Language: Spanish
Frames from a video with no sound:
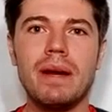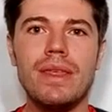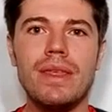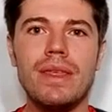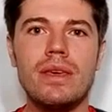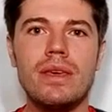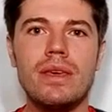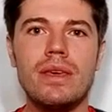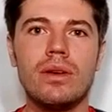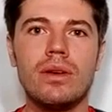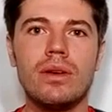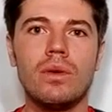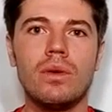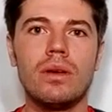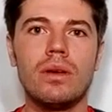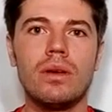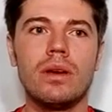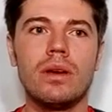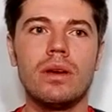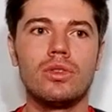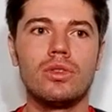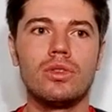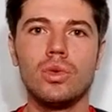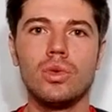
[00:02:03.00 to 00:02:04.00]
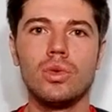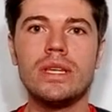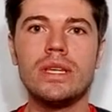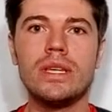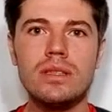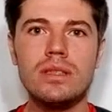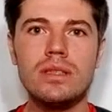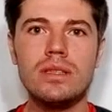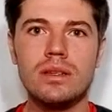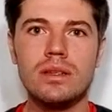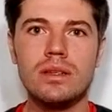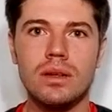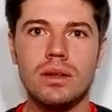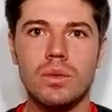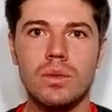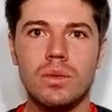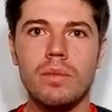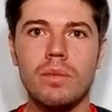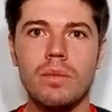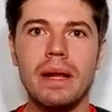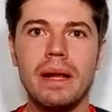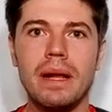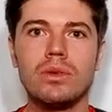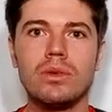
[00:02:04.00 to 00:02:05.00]
aparecido eh, Twitch,
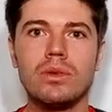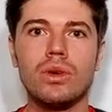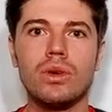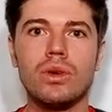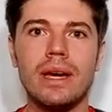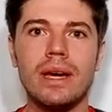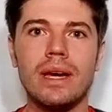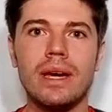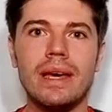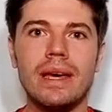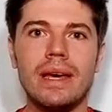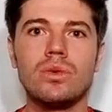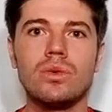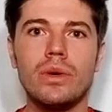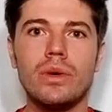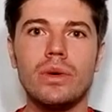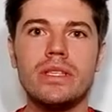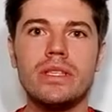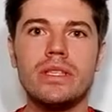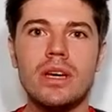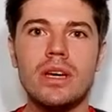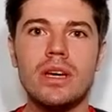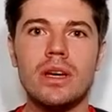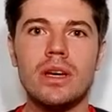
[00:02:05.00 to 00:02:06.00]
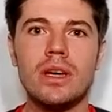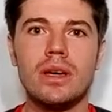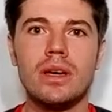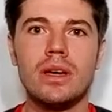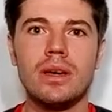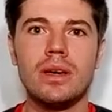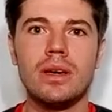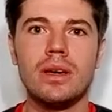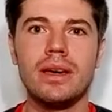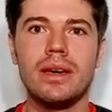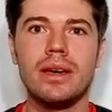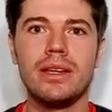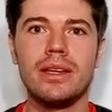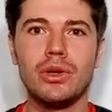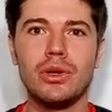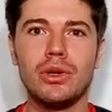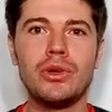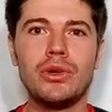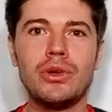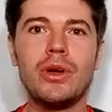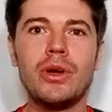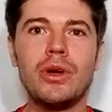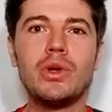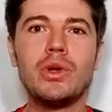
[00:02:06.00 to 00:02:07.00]
World del Tour cree Twitch, eh,
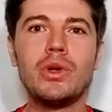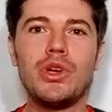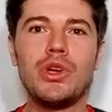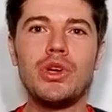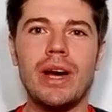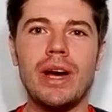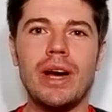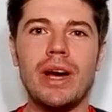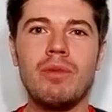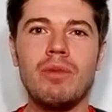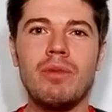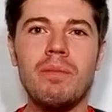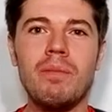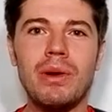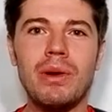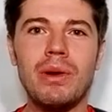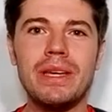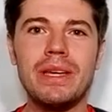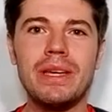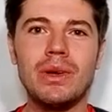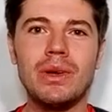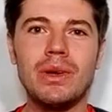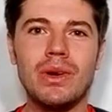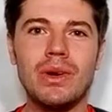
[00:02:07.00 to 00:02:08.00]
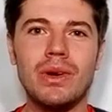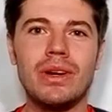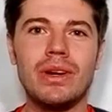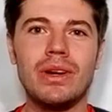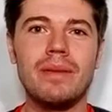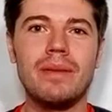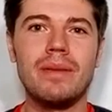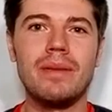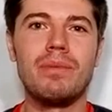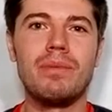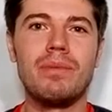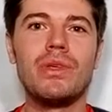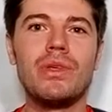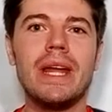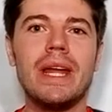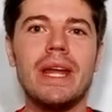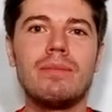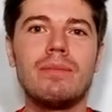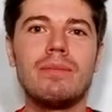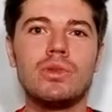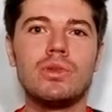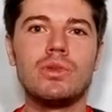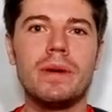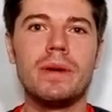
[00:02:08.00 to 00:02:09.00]
todos nos ilusionamos un poquito con que
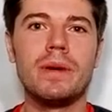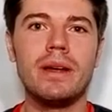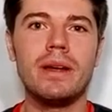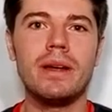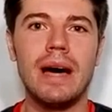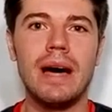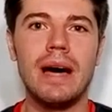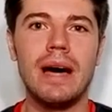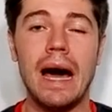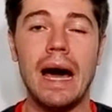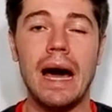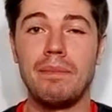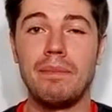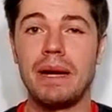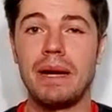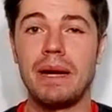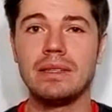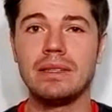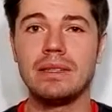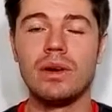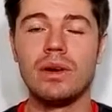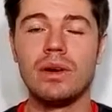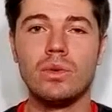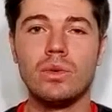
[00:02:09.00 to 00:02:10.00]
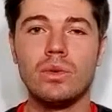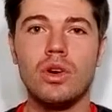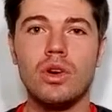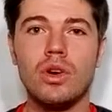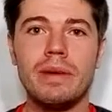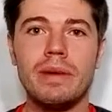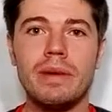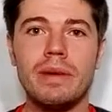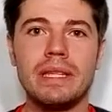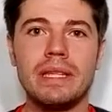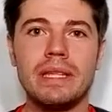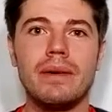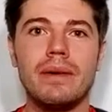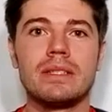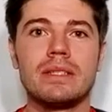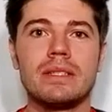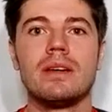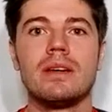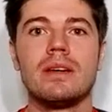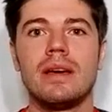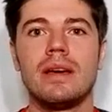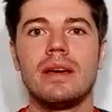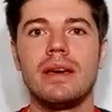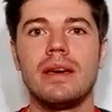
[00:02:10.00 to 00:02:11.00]
pudiéramos ver, aparte de lo que tú
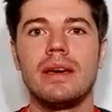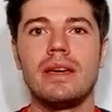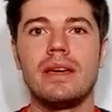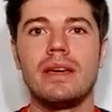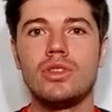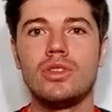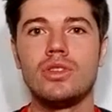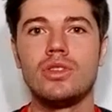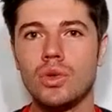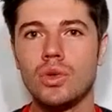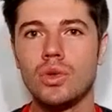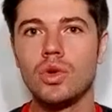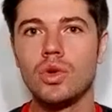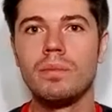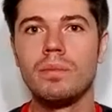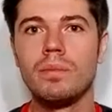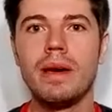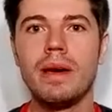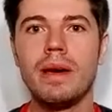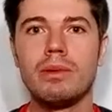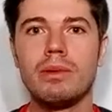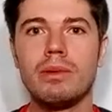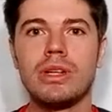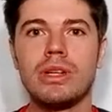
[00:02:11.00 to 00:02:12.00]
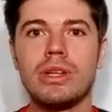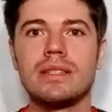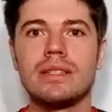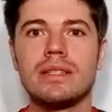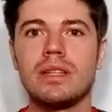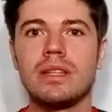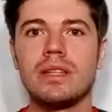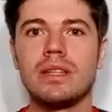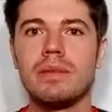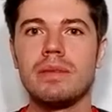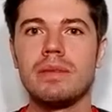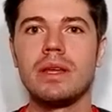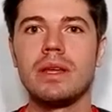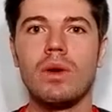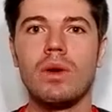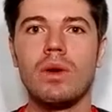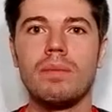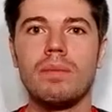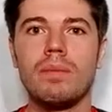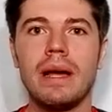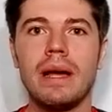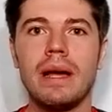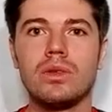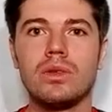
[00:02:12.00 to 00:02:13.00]
comentabas, en YouTube vemos el streaming de
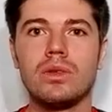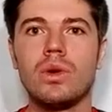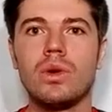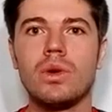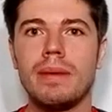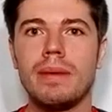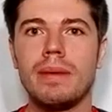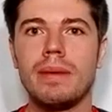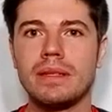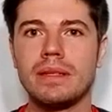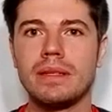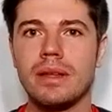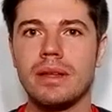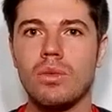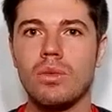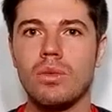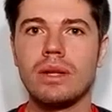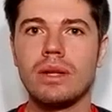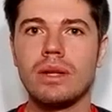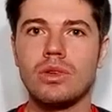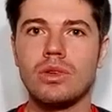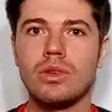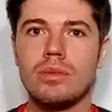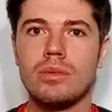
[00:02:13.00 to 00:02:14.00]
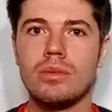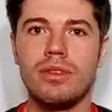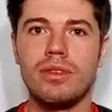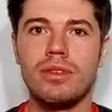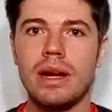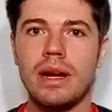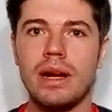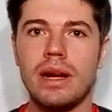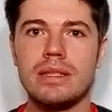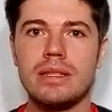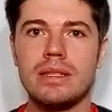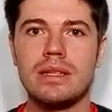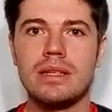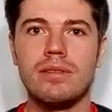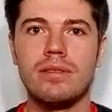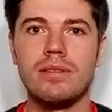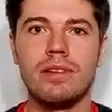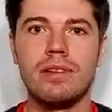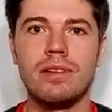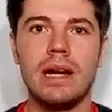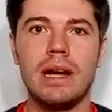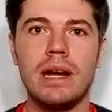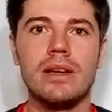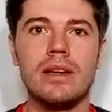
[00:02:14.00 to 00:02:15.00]
World del Tour a partir de cuartos, semifinales
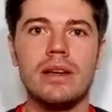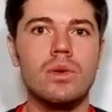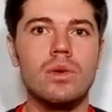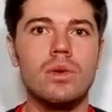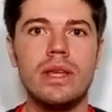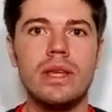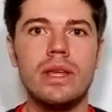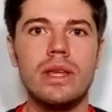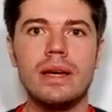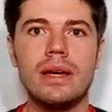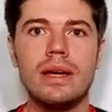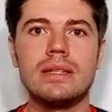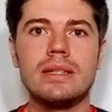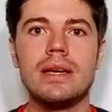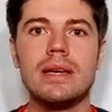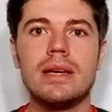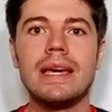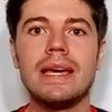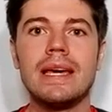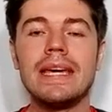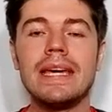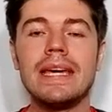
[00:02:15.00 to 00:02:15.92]
y final incluidas